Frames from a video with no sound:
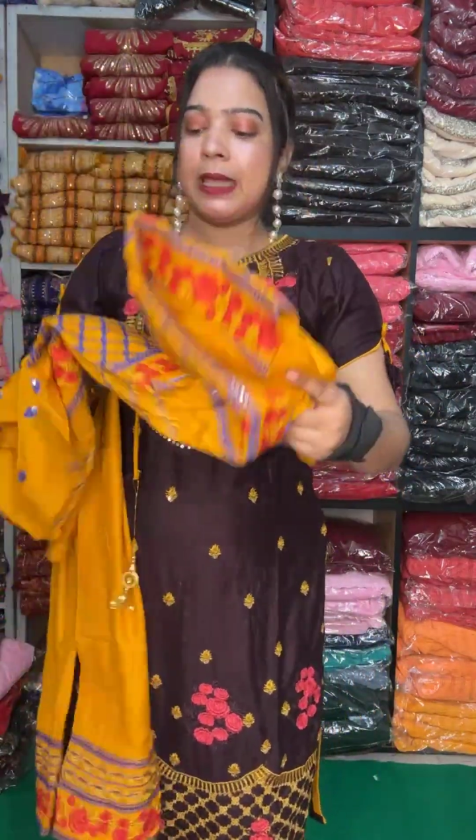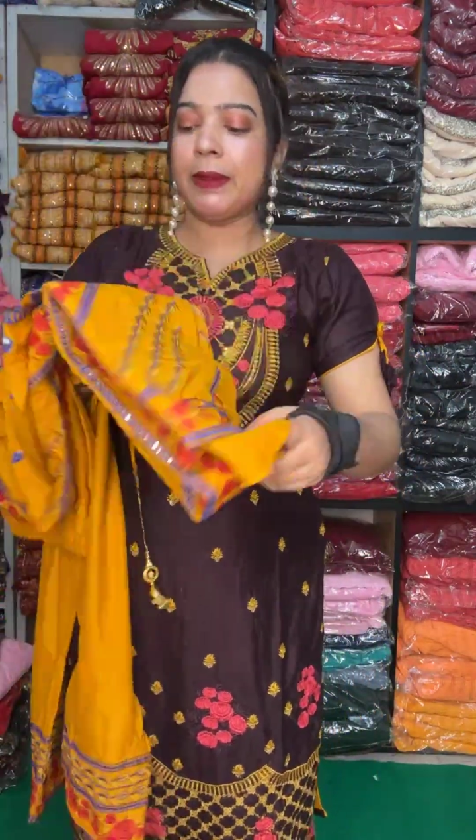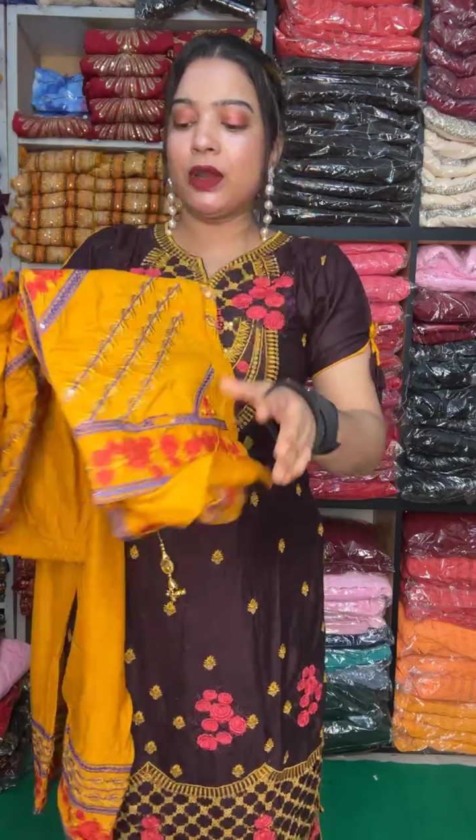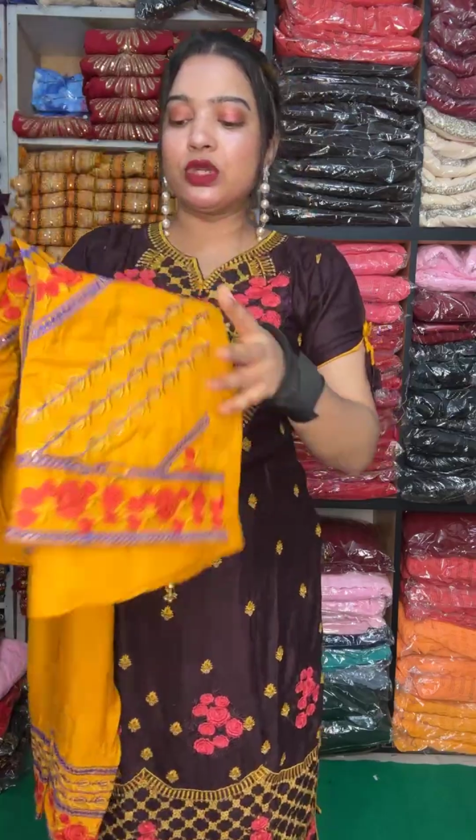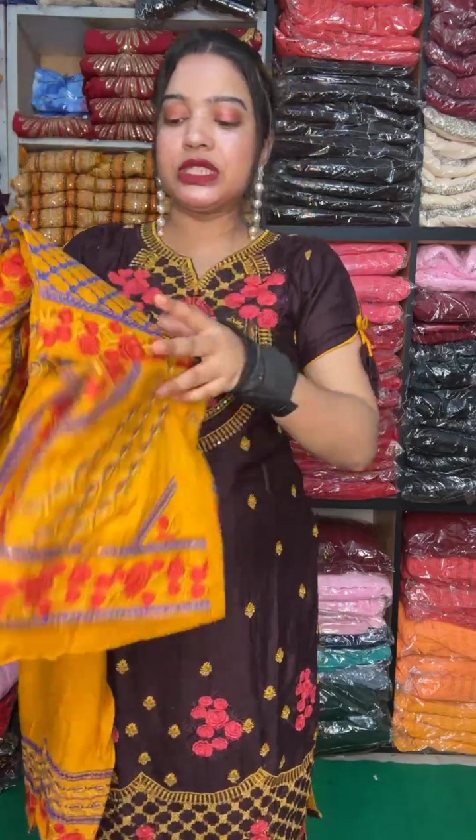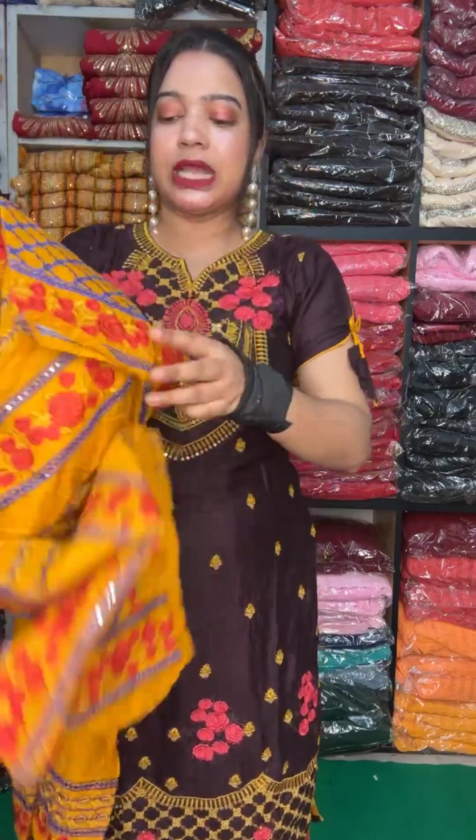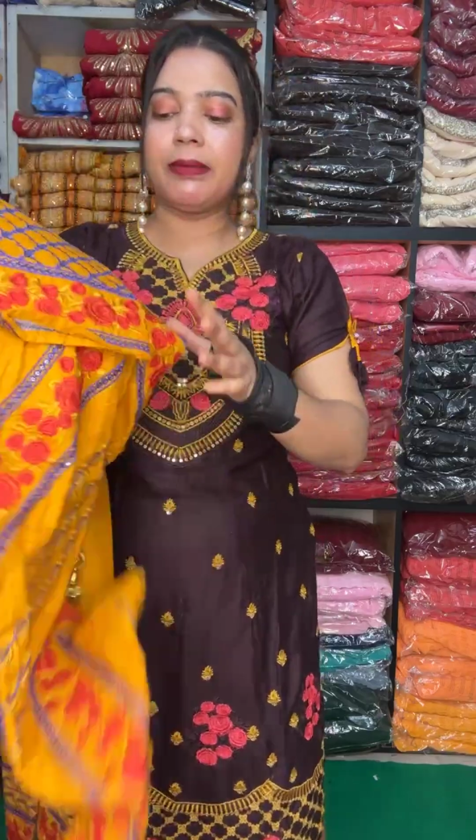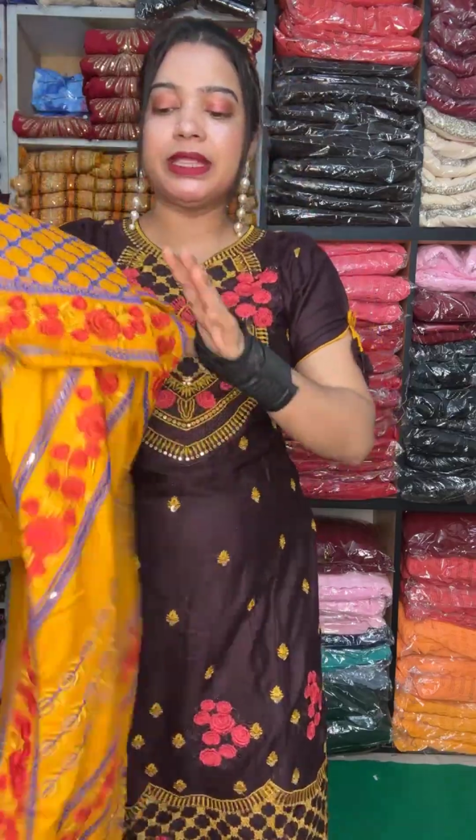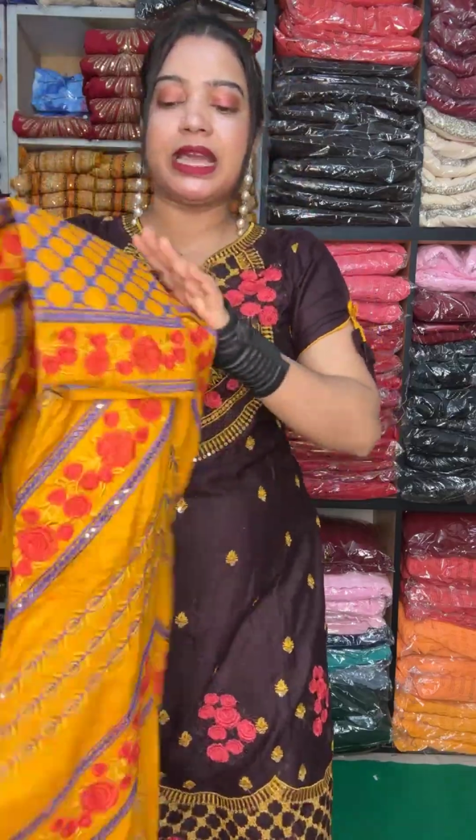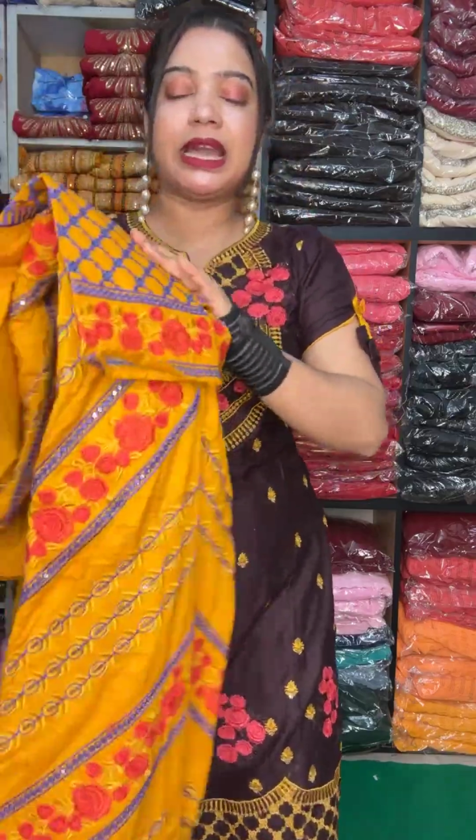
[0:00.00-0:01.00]
এবার হচ্ছে
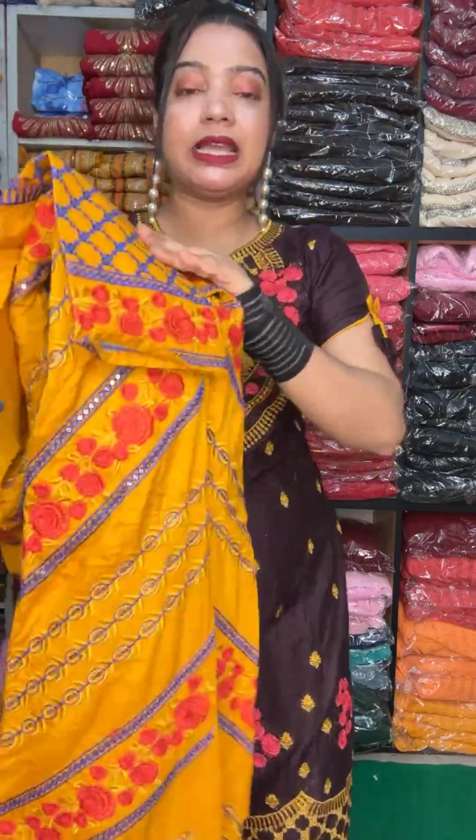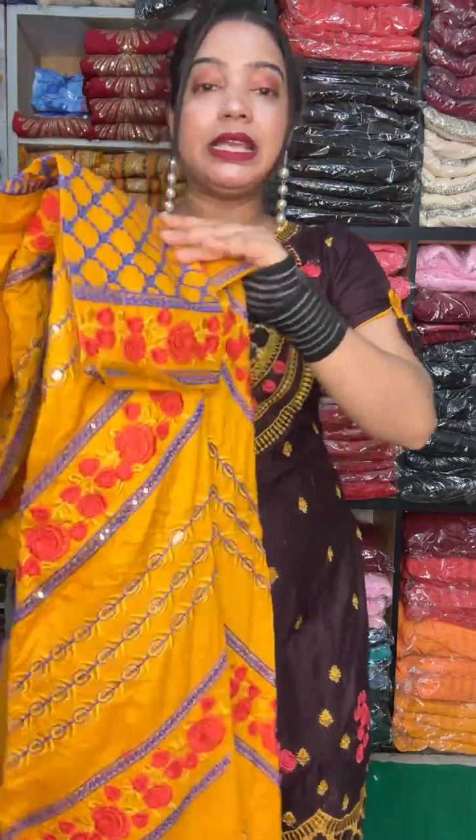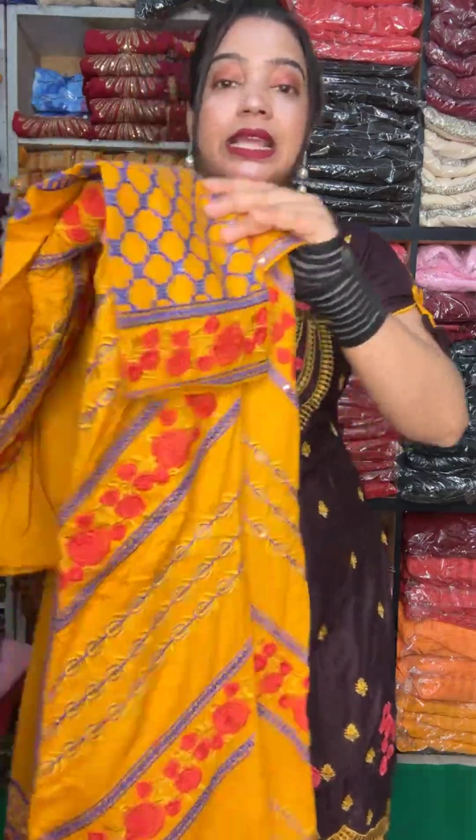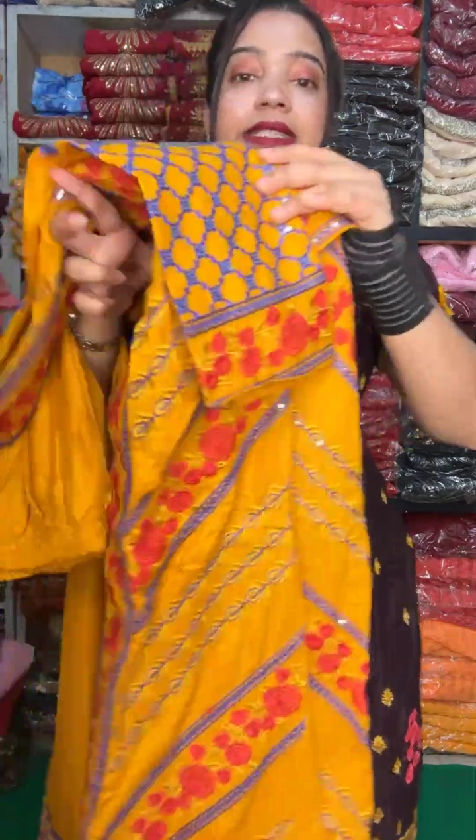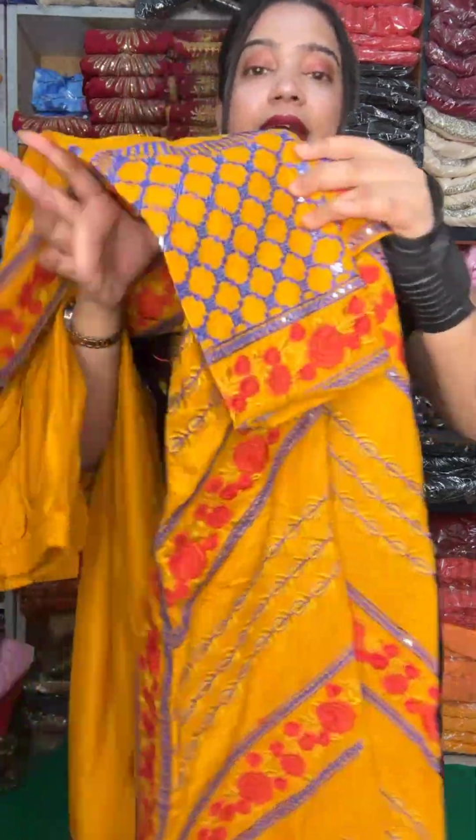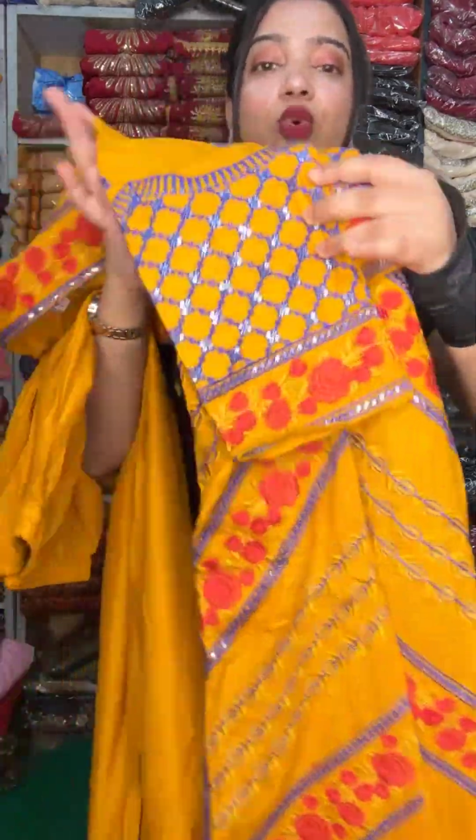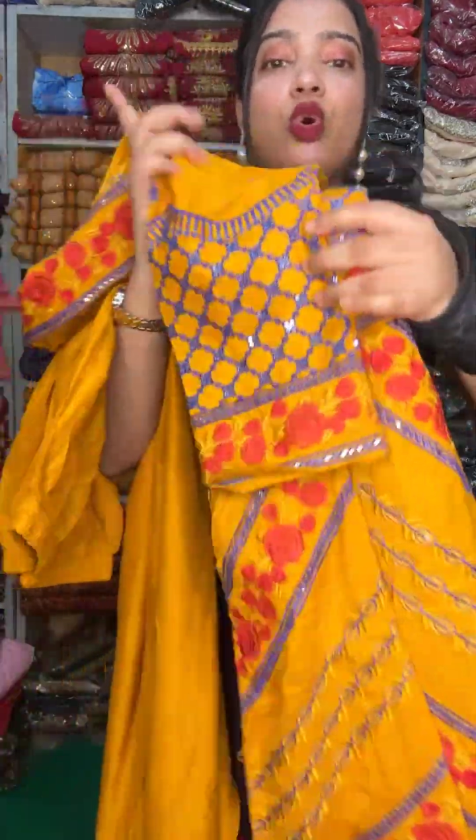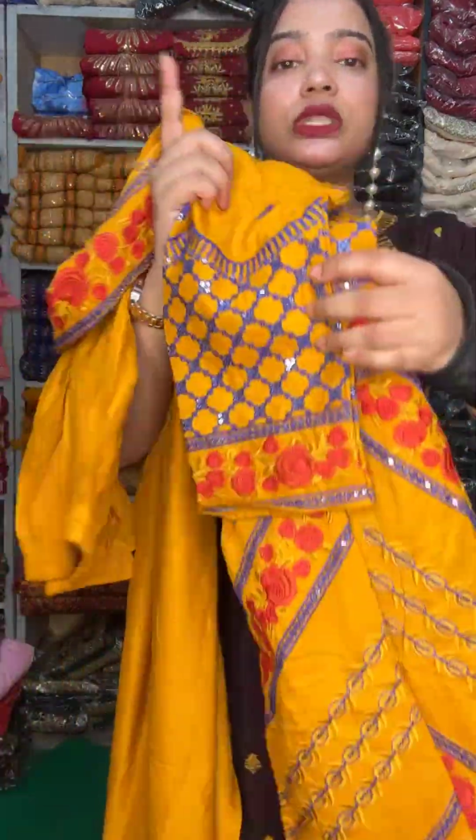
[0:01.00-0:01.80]
আমি দেখাই এই যে